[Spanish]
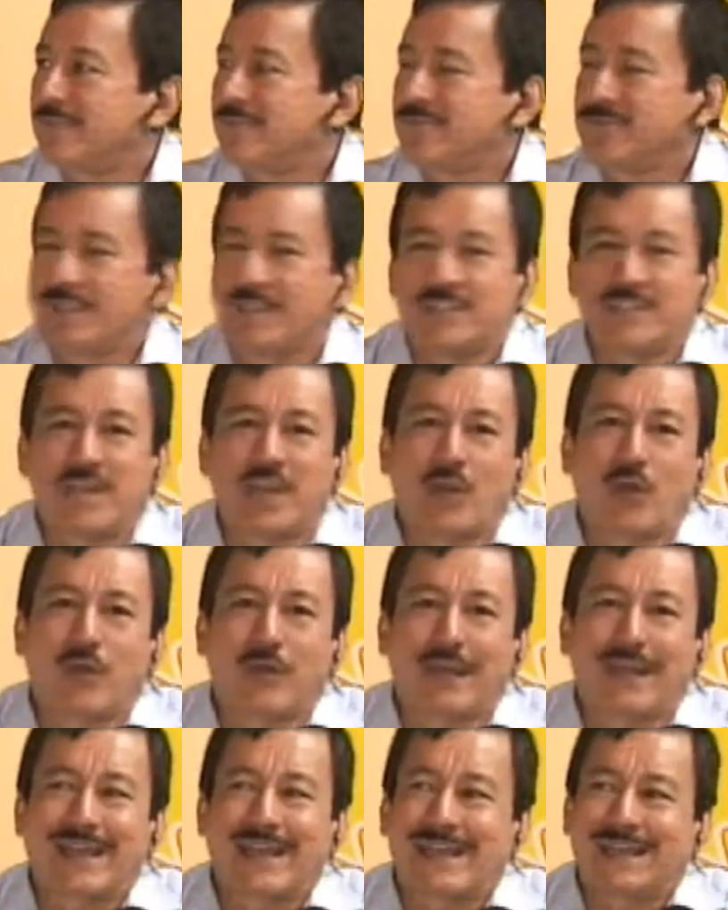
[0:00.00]

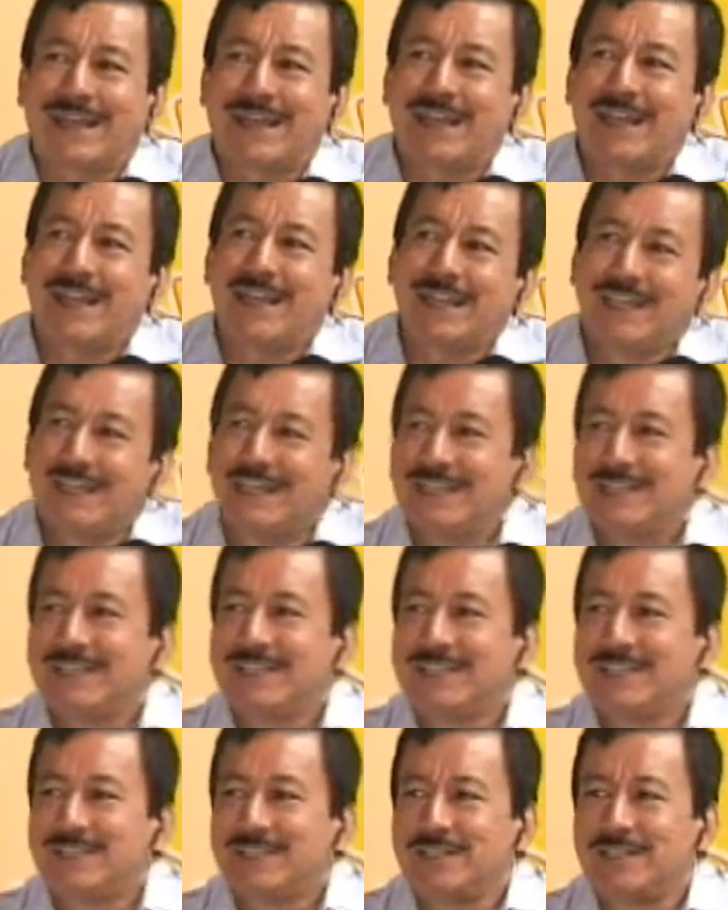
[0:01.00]
Gianluca Quirinali.
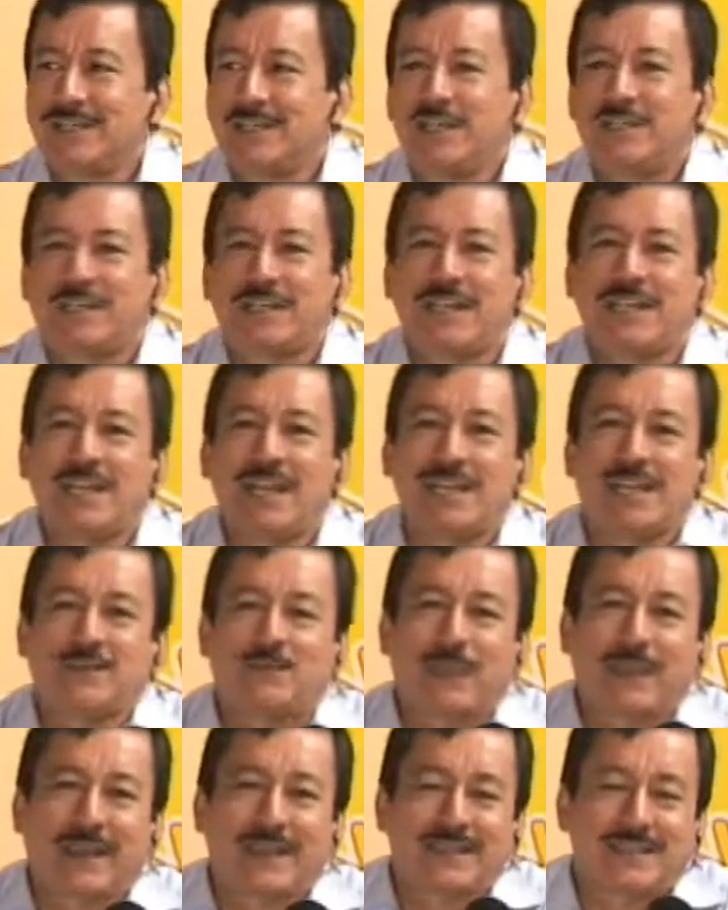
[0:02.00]
Italiani
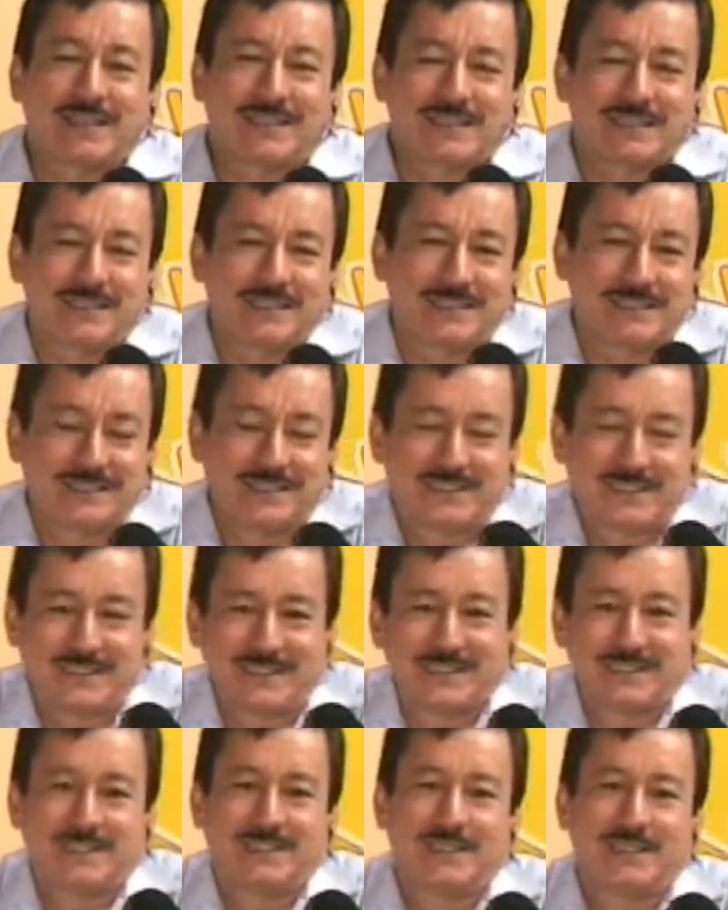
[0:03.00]
Spaghettis.
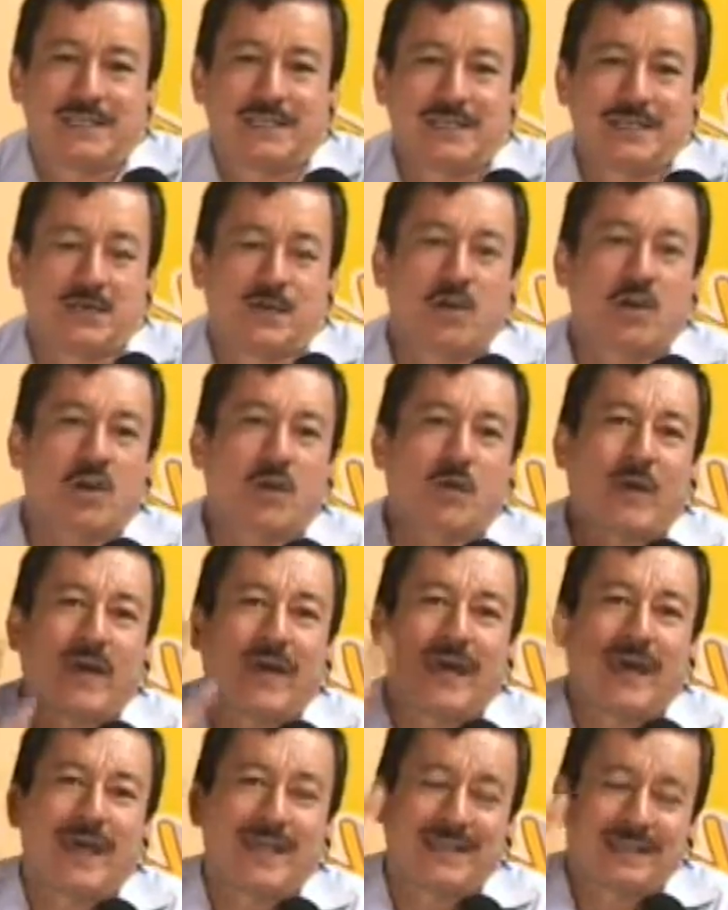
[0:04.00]

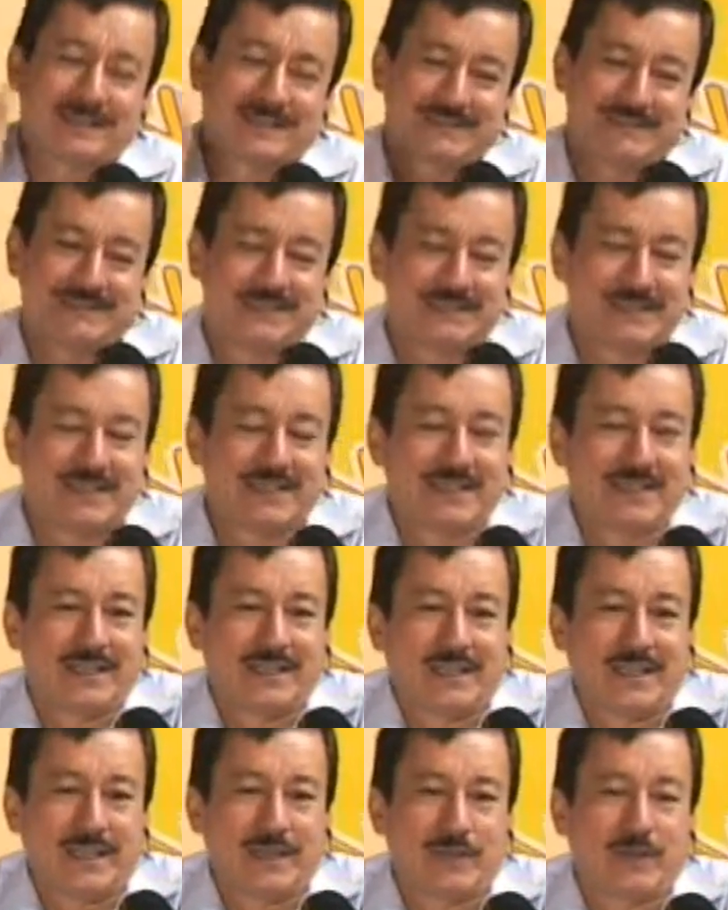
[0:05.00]
Orgua.
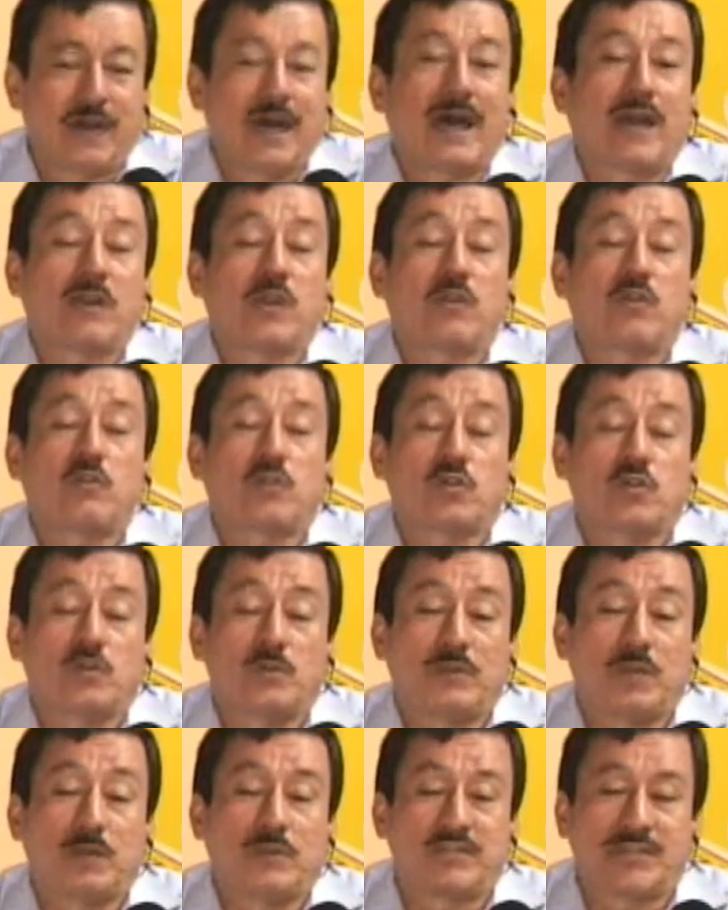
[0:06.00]
Eh, voy a dejarlo con un
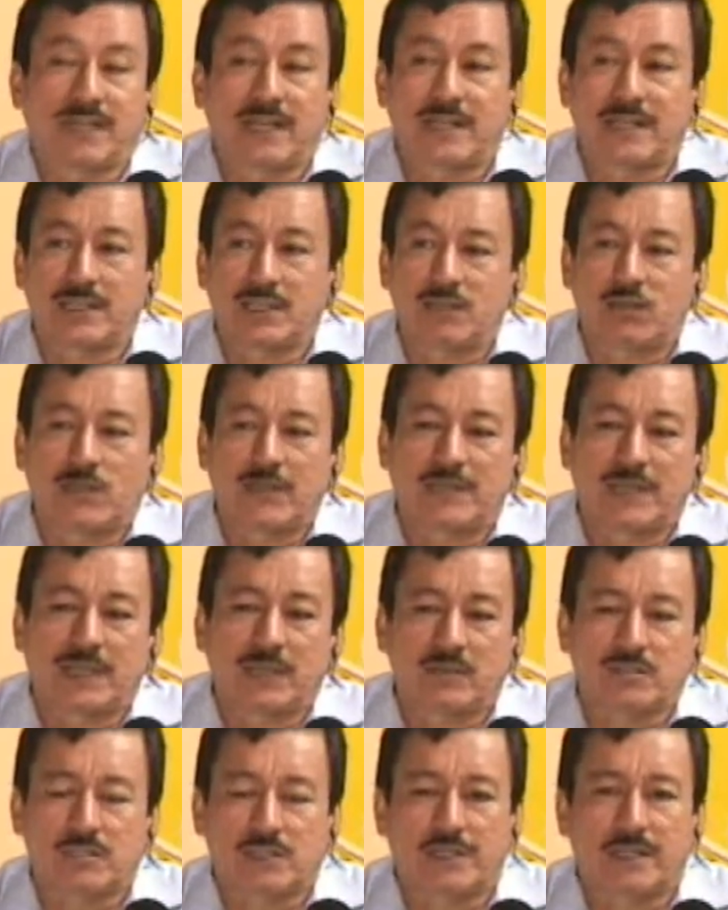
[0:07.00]
video musical, ya tengo
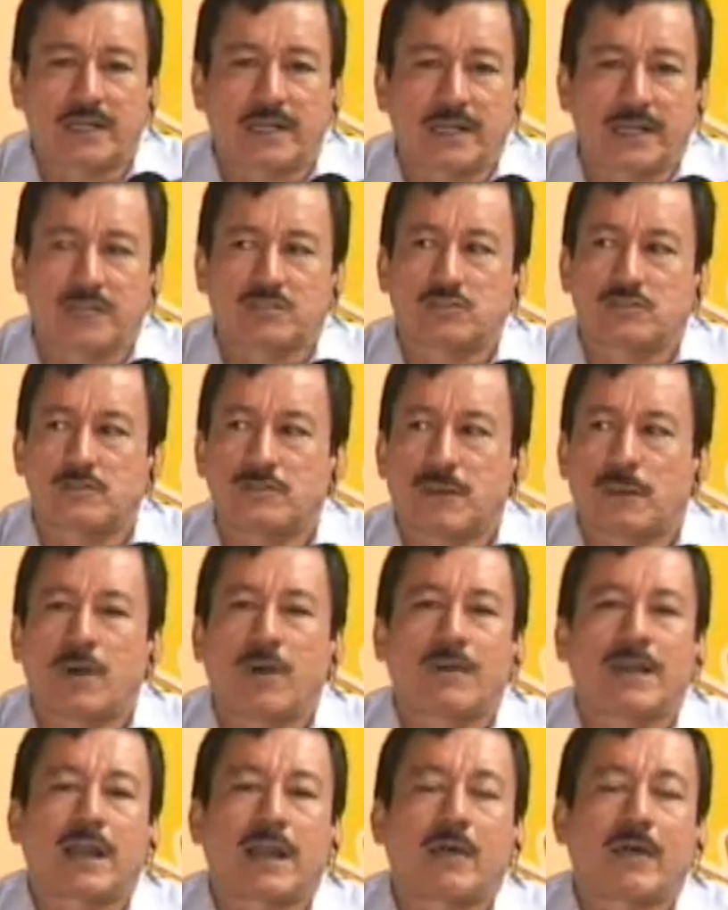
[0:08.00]
invitados y ya regreso. Vamos a
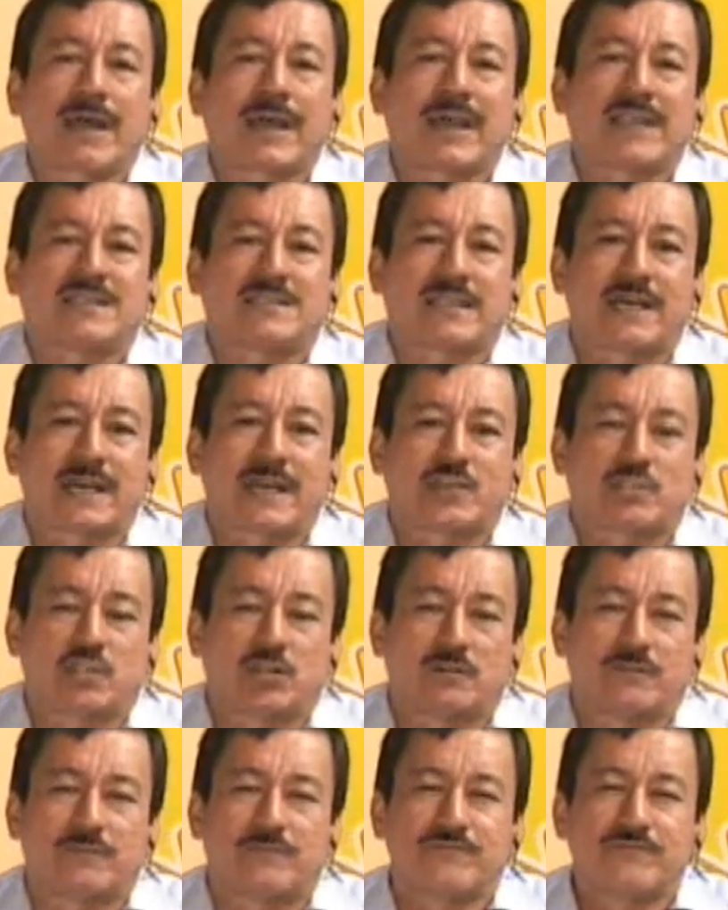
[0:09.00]
hablar ahora de
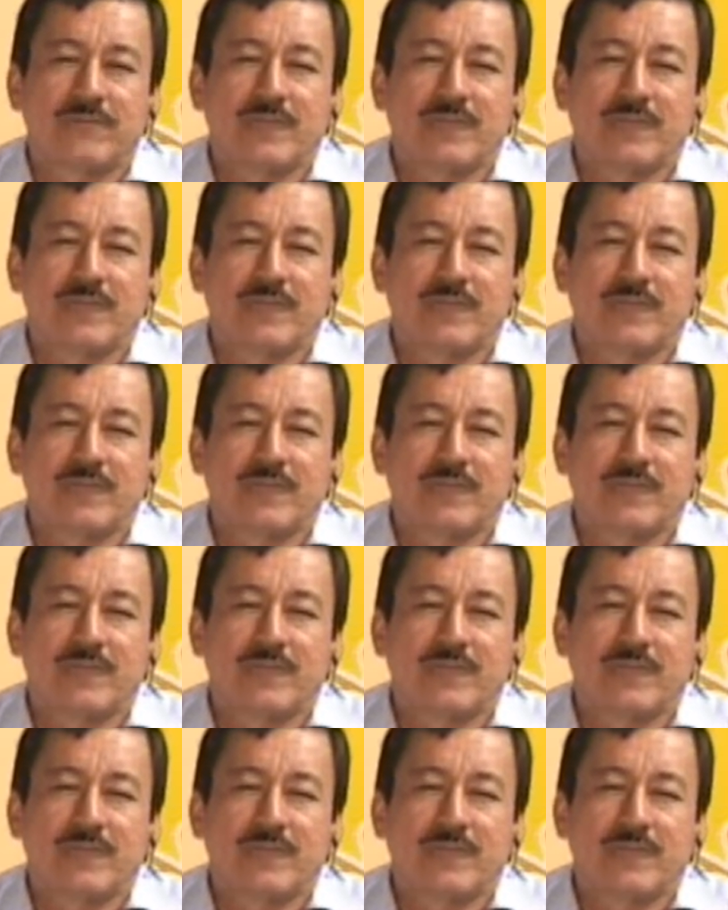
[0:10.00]
sanación.